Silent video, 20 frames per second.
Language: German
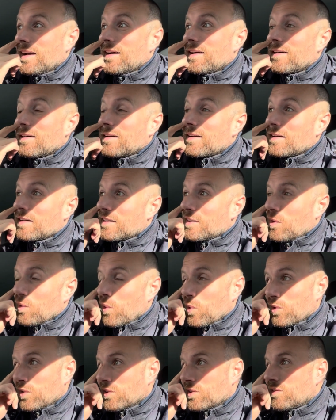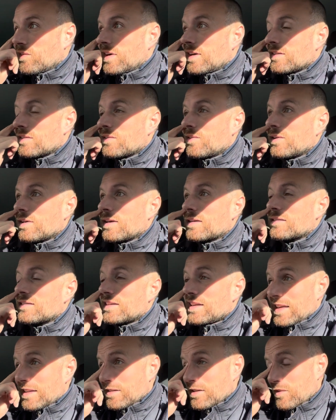Äh, gerüchteweise sollen ja
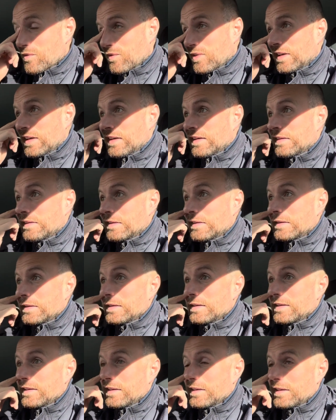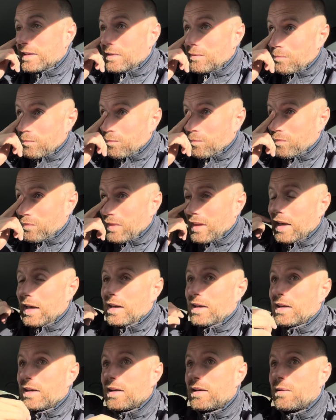sehr, sehr viele ähm,
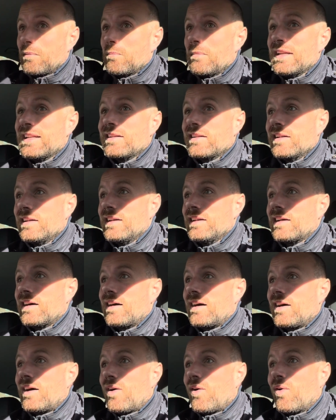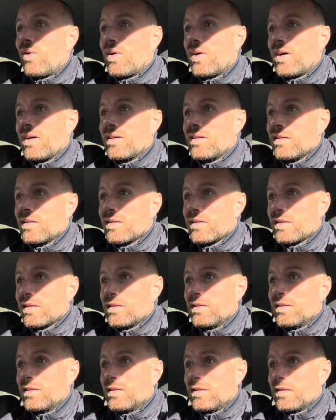äh, Mitglieder auch äh,
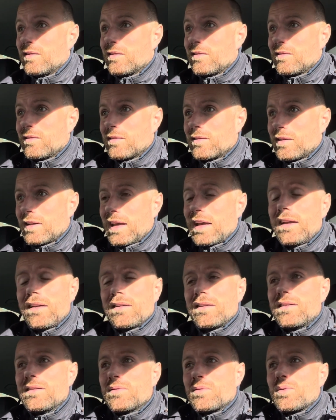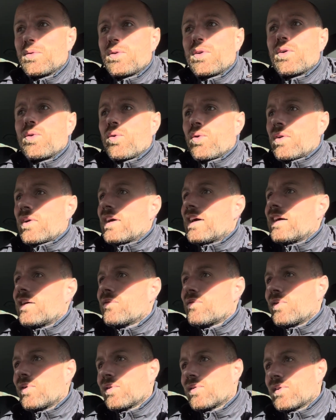einen, eine, eine Rückkehr
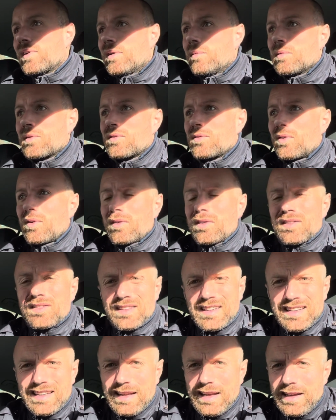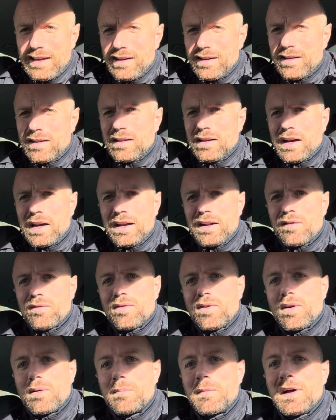von Clemens Tönnies in irgendeiner
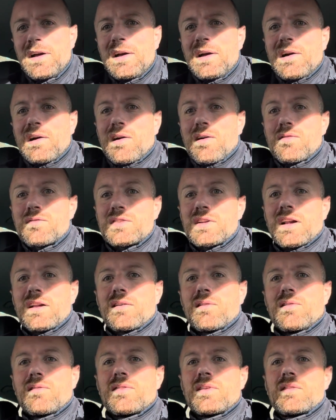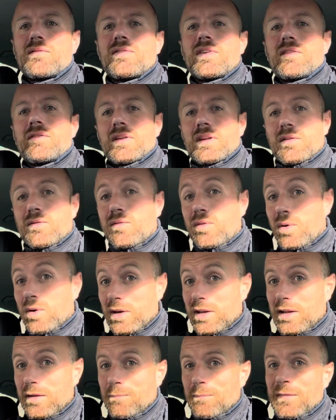Form auf Schalke auf jeden Fall wieder
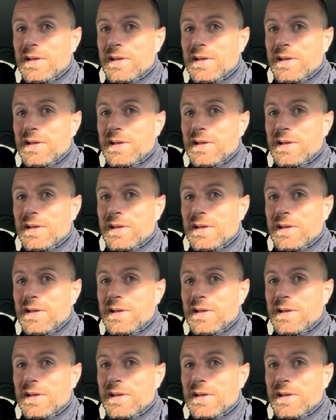fordern.